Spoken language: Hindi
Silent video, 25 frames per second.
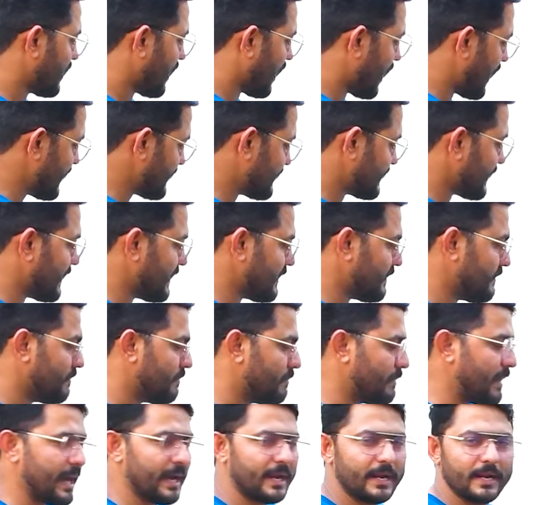आई टेन
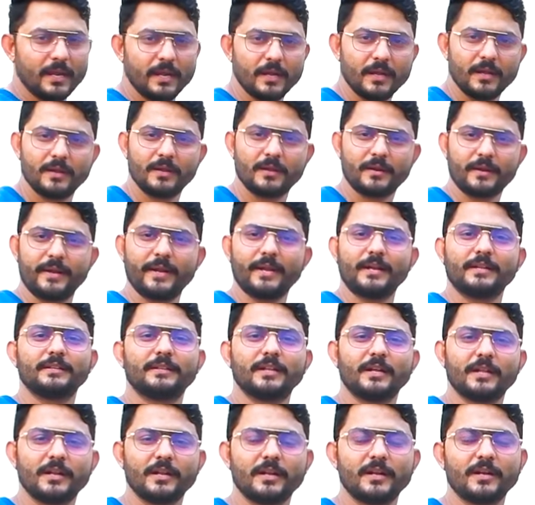मैगना के
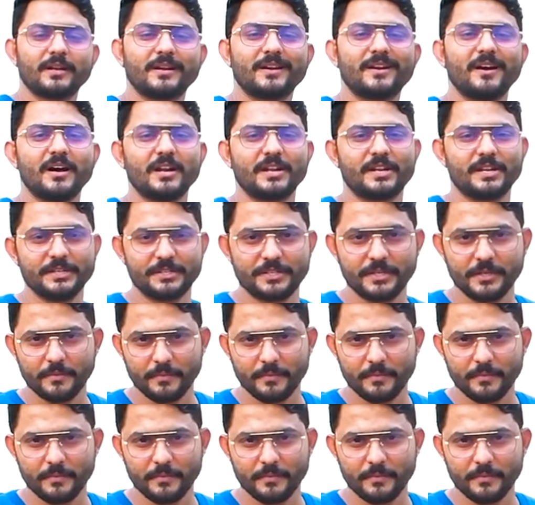अंदर कार किचन